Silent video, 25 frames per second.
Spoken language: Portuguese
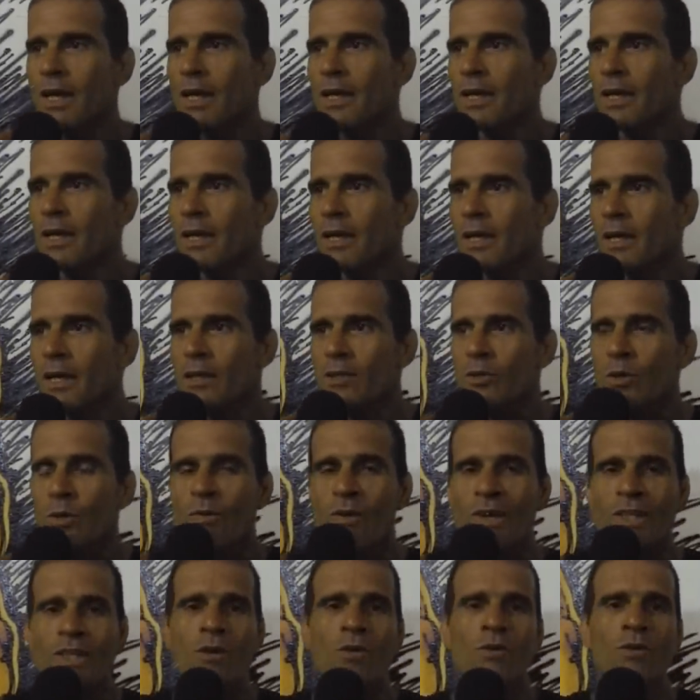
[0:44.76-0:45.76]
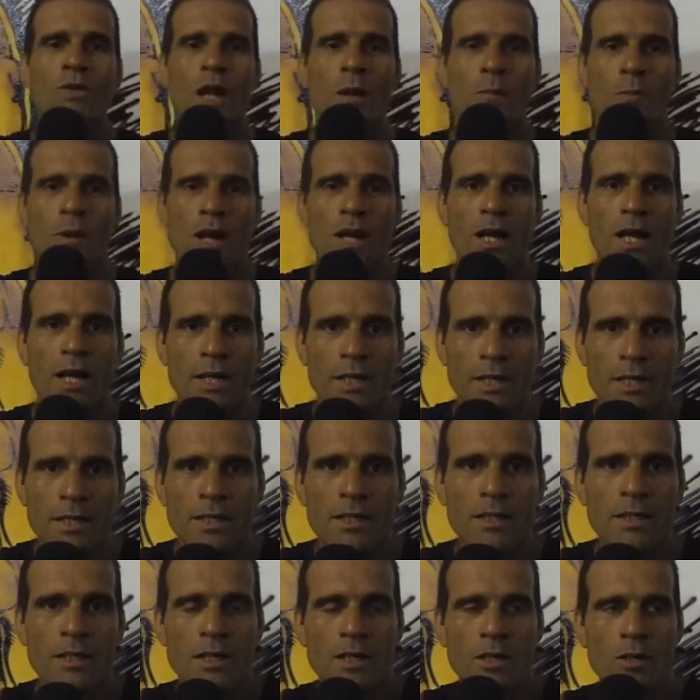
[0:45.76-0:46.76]
E estou fazendo um trabalho aí
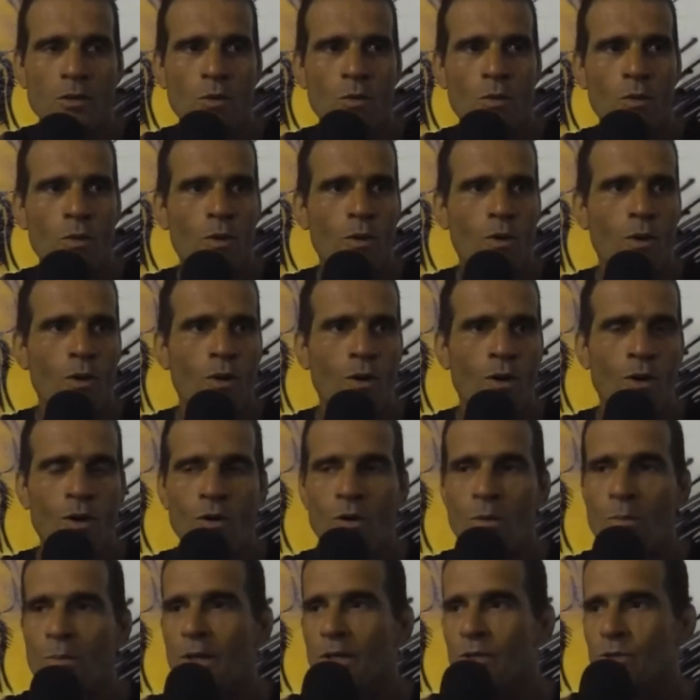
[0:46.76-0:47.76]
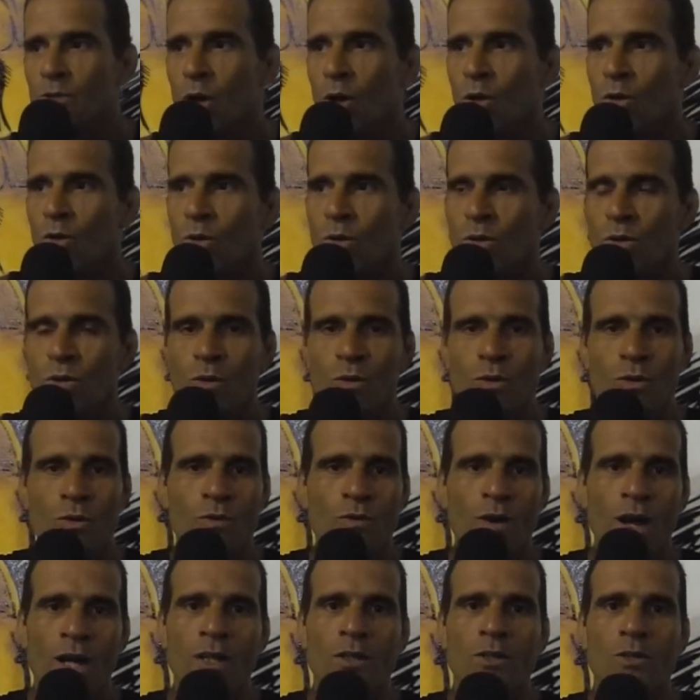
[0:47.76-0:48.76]
com, com o pessoal do, do, do,
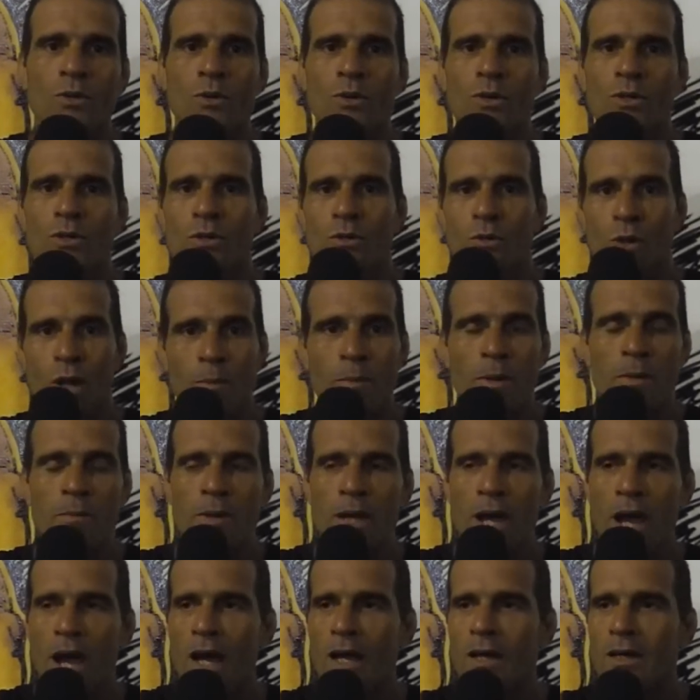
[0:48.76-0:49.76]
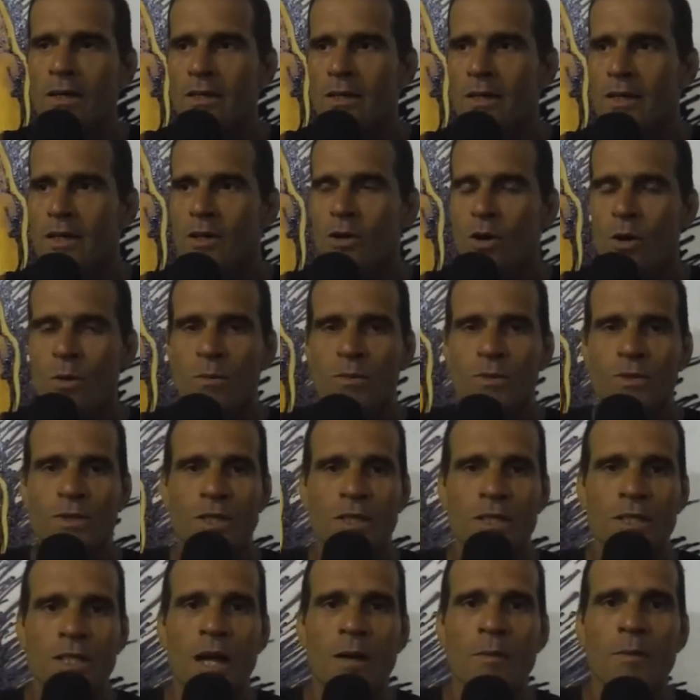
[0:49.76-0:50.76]
Vale Tudo, do MMA, como
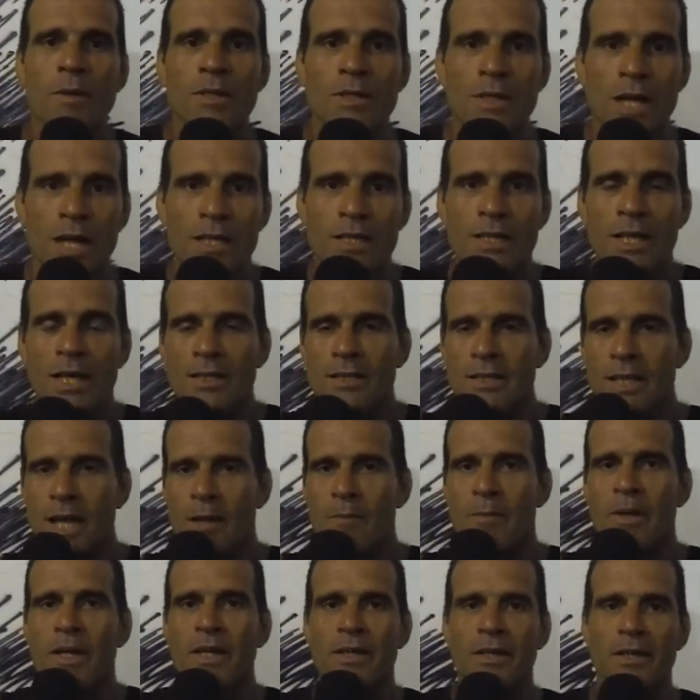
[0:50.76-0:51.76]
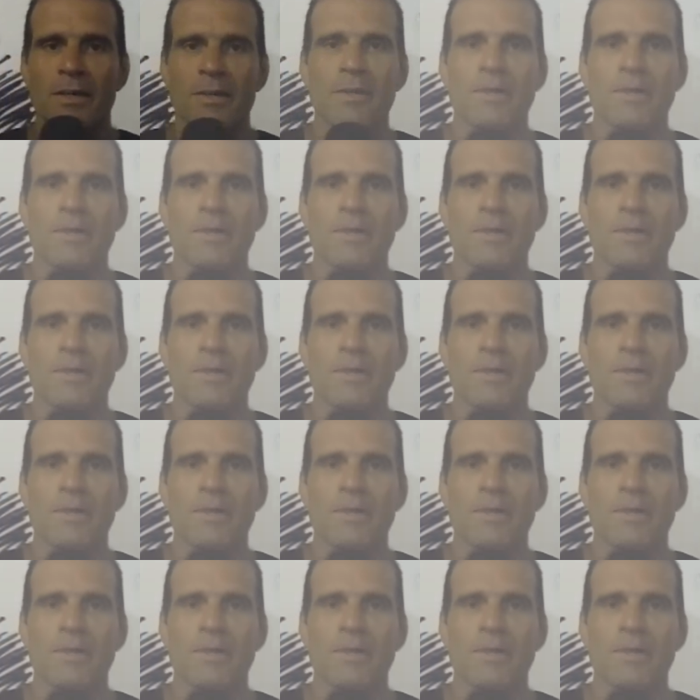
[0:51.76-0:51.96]
vocês já, já, já sabem aí.